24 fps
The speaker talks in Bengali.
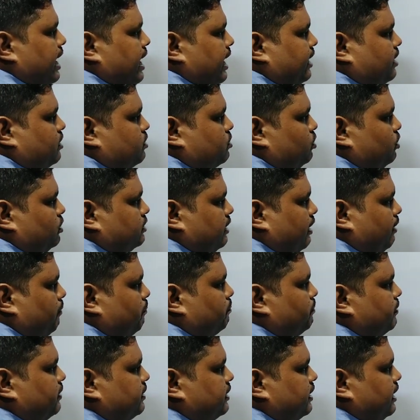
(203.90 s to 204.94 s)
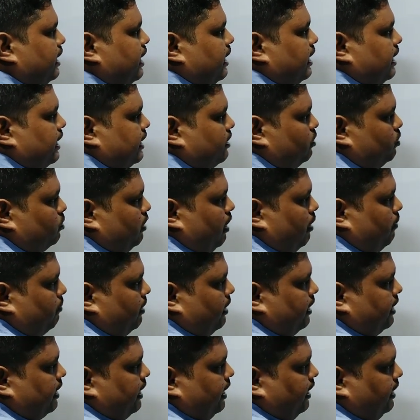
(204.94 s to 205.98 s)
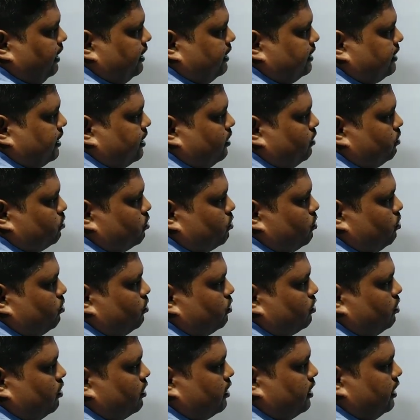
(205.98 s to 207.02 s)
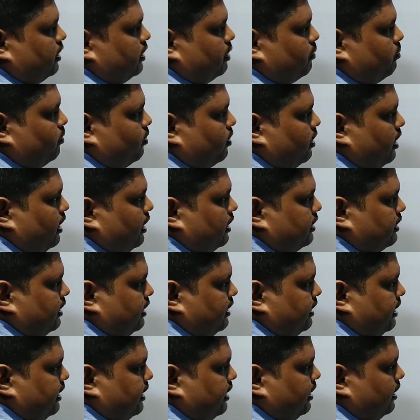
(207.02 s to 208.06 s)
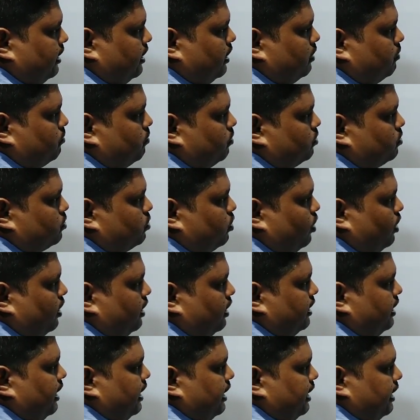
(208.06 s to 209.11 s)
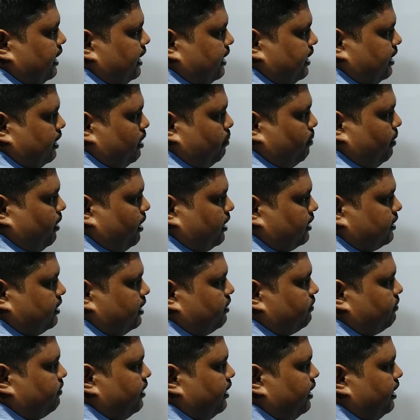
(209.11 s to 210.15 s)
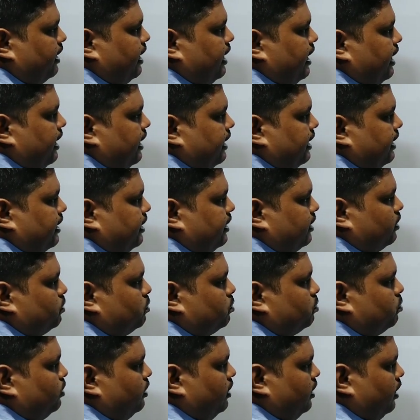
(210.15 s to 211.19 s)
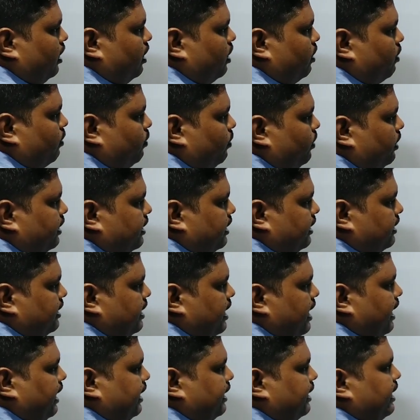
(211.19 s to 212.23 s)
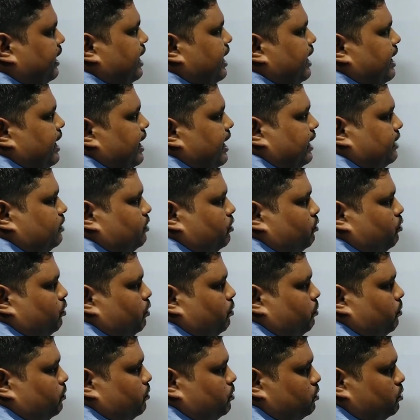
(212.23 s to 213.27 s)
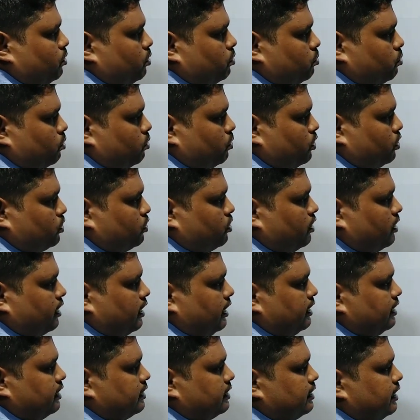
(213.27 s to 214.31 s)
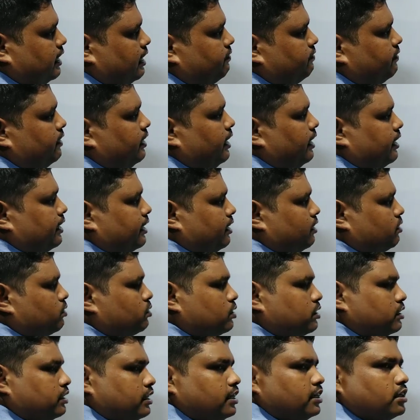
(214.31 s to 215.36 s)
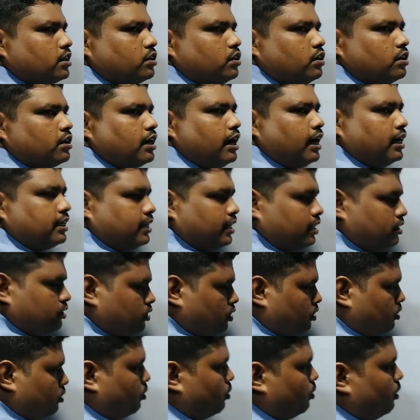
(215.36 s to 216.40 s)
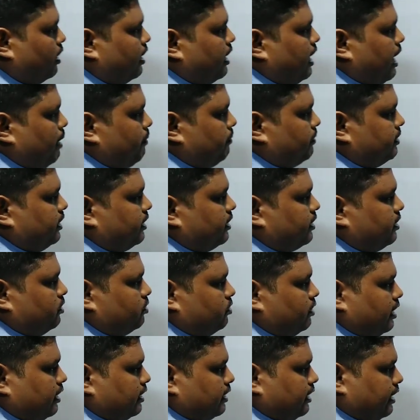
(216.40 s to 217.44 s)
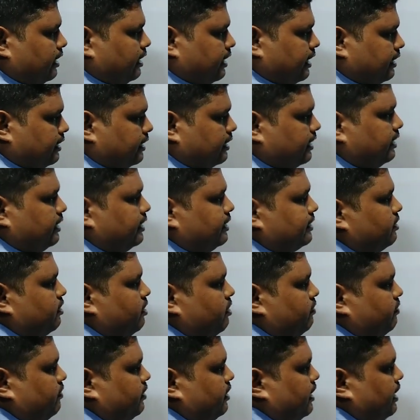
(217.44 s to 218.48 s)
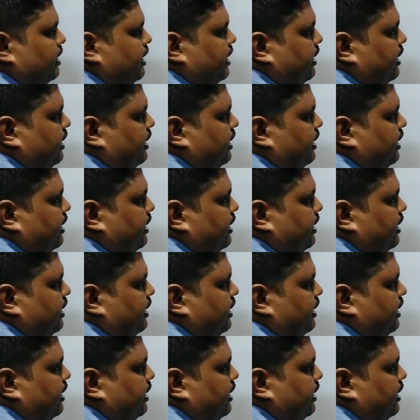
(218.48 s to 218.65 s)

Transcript: একশো ছাব্বিশ কিন্তু আমরা এর নিচে কিন্তু কোনো সংখ্যা লিখবো না তাই এখানে লিখবো ছয় এখানে ফাঁকা থাকবে এখানে দুই ও এখানে এক এতক্ষণ পর্যন্ত দুটো করে সংখ্যা লিখছিলাম কিন্তু তিনটে সংখ্যা আসার জন্য আমাদের কিন্তু এটা এদিকে লিখতে হবে